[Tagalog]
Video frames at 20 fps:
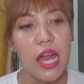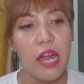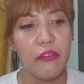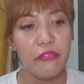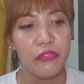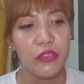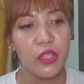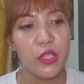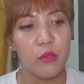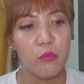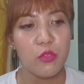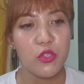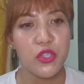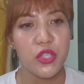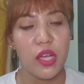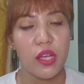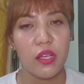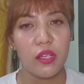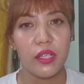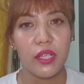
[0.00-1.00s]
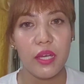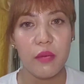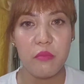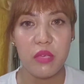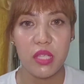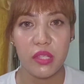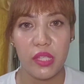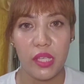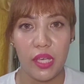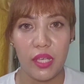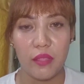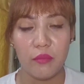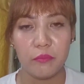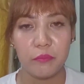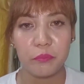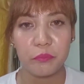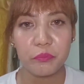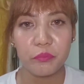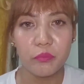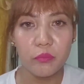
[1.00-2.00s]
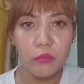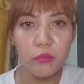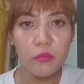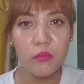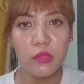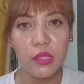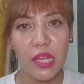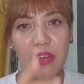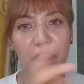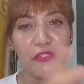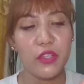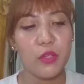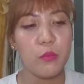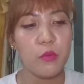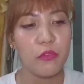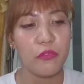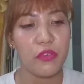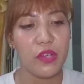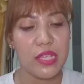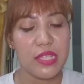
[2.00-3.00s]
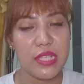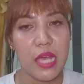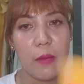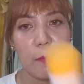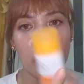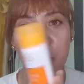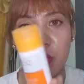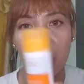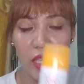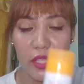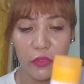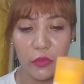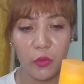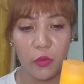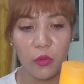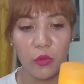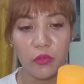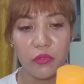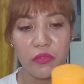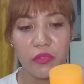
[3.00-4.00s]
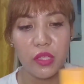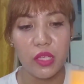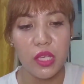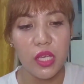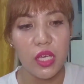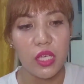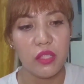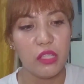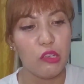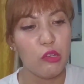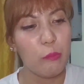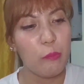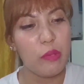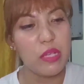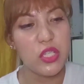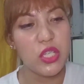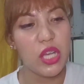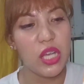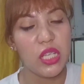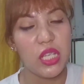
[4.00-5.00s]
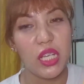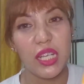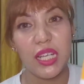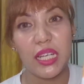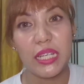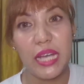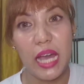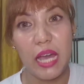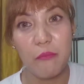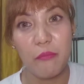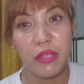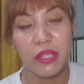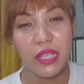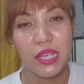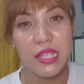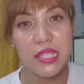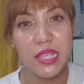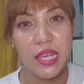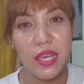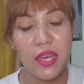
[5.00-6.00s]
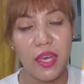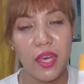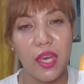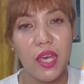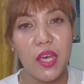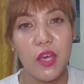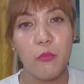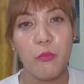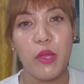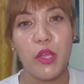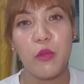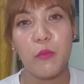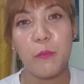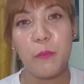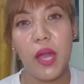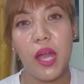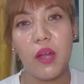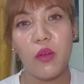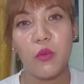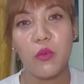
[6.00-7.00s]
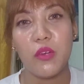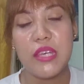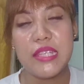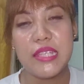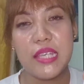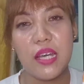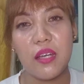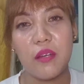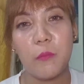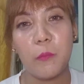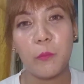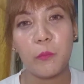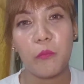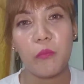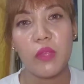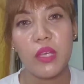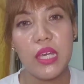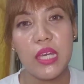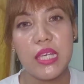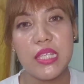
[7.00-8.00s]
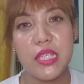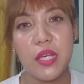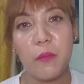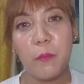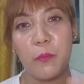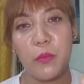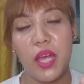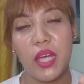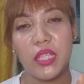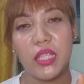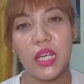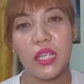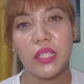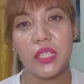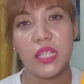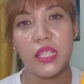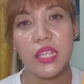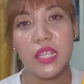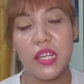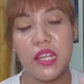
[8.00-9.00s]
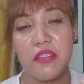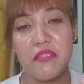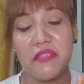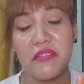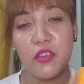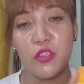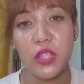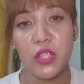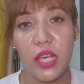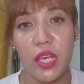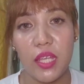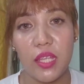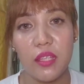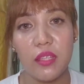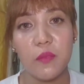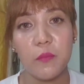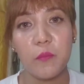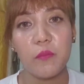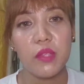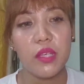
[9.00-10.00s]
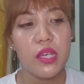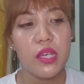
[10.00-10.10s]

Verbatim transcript: After mo siyang gamitin, after mong, for example, itong hindi ko pa siya nagagamit kasi meron pa akong isang isang product na nire-review din.